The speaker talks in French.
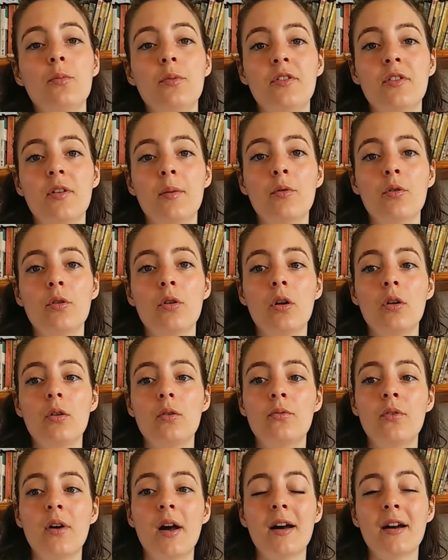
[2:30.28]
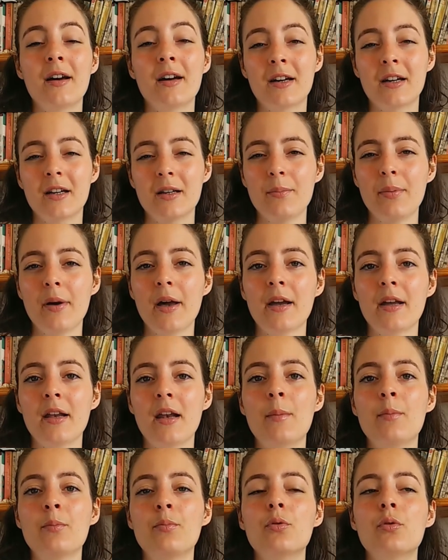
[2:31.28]
bisabolol va réparer
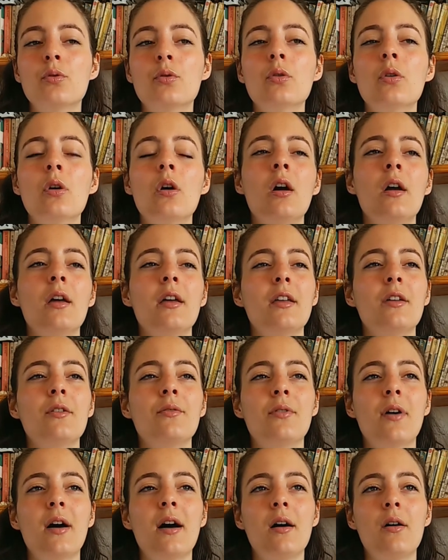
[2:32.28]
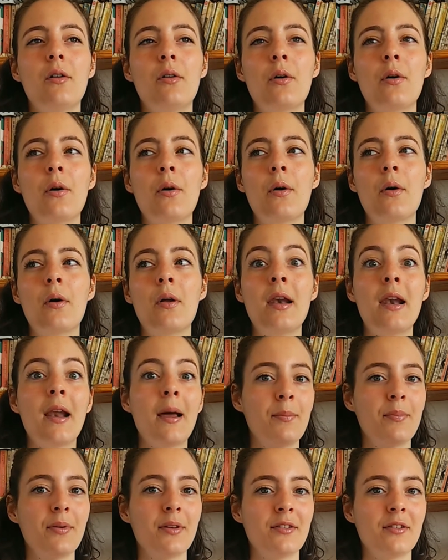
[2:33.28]
la peau et va
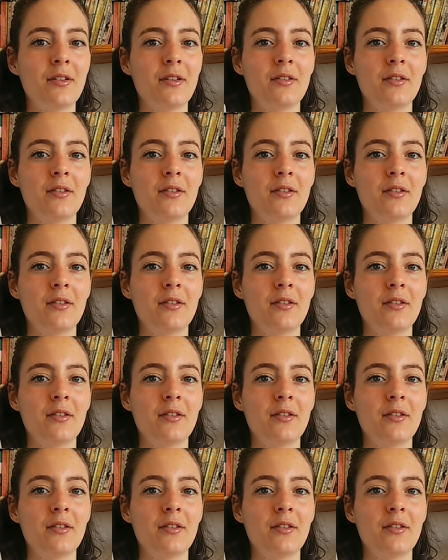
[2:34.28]
l'apaiser.